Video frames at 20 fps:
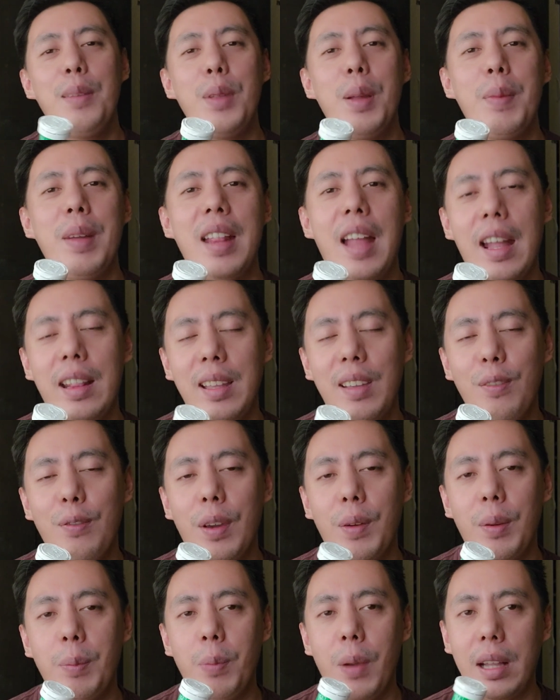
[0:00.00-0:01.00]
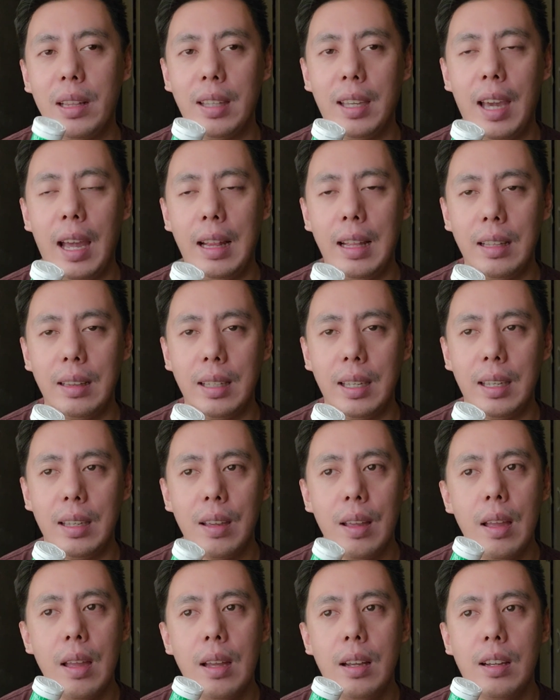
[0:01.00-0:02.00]
Alam naman natin, very practicality.
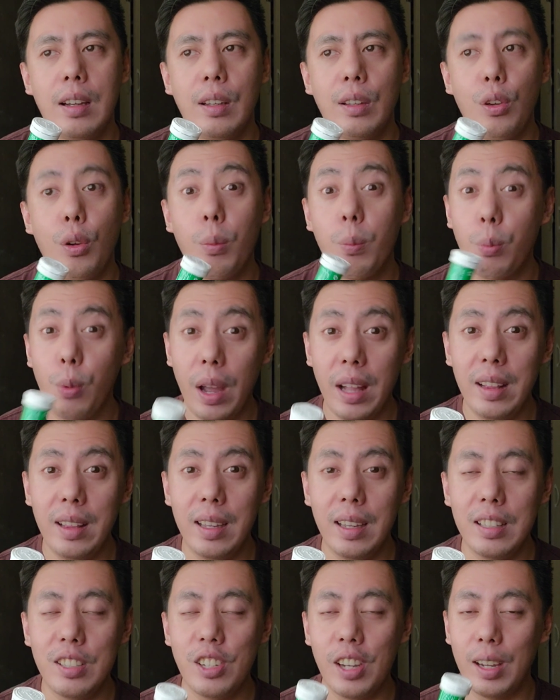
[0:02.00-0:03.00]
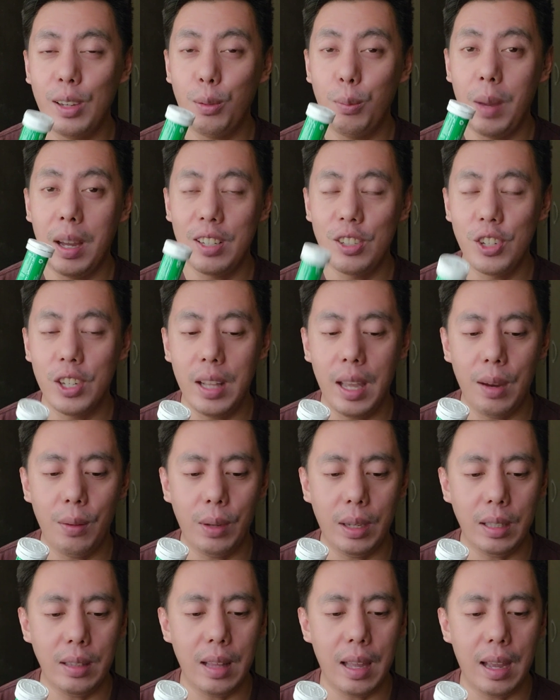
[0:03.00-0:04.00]
Uh, yung branded, tsaka yung mga
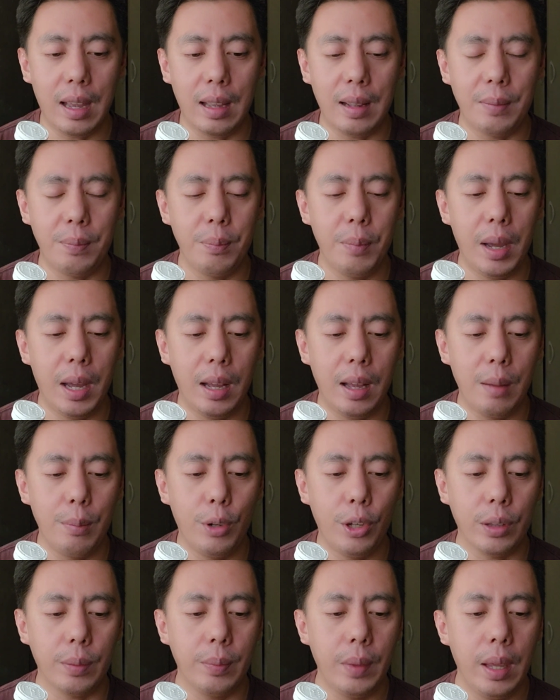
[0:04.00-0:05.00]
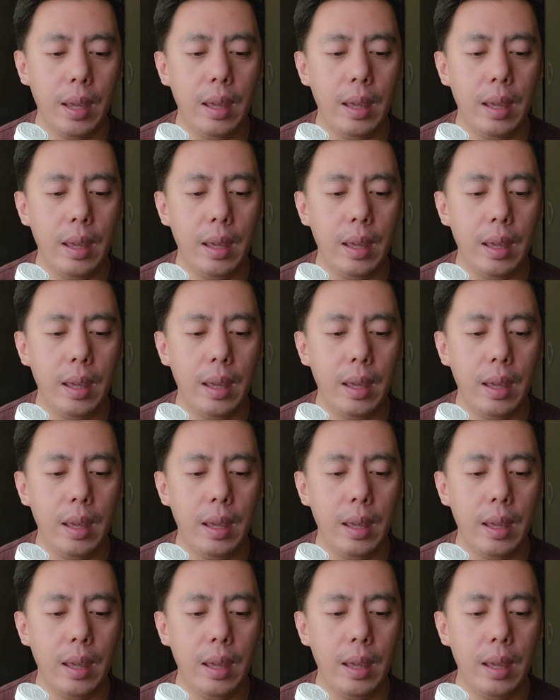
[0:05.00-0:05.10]
generic na mga gamot.